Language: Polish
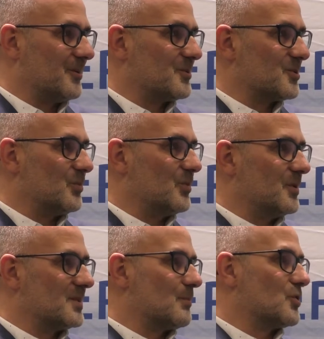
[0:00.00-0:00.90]

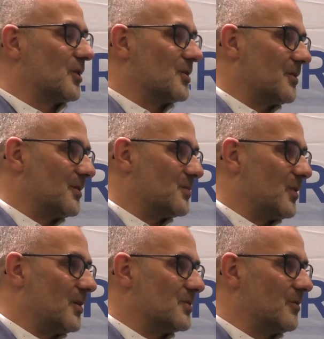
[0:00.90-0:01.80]
osoby zaprzyjaźnione z
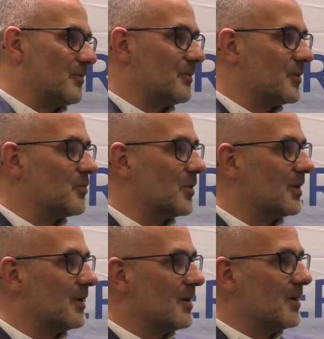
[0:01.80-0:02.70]
branżą, firmy,
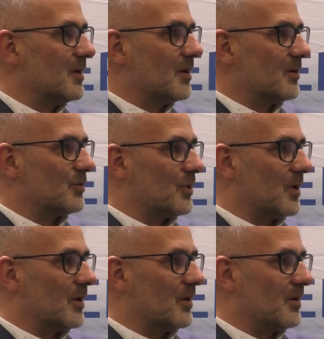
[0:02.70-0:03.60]
które